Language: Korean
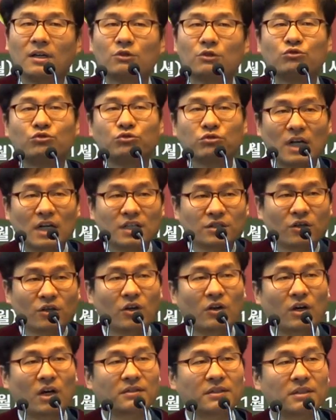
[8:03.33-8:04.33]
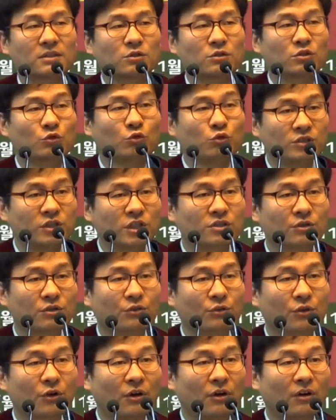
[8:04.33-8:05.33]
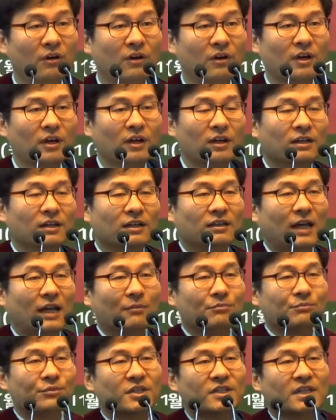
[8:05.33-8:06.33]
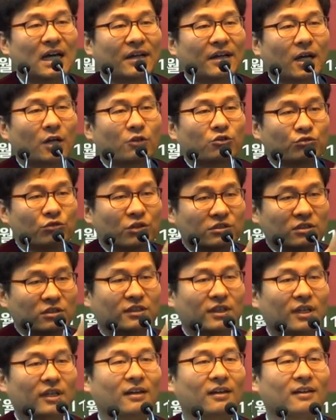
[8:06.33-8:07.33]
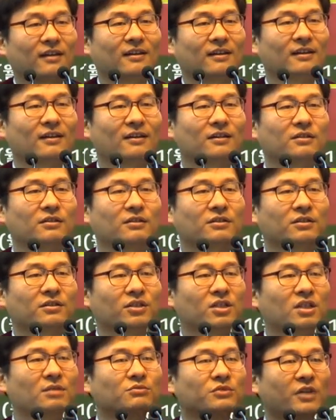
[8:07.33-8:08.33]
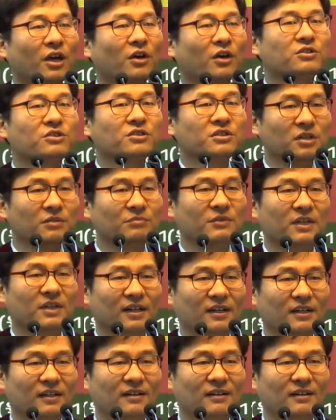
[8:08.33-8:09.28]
두 가지를 허용하는데 구체적으로 남편이나 아내가 죽었을 때. 그럼 헤어지는 겁니다.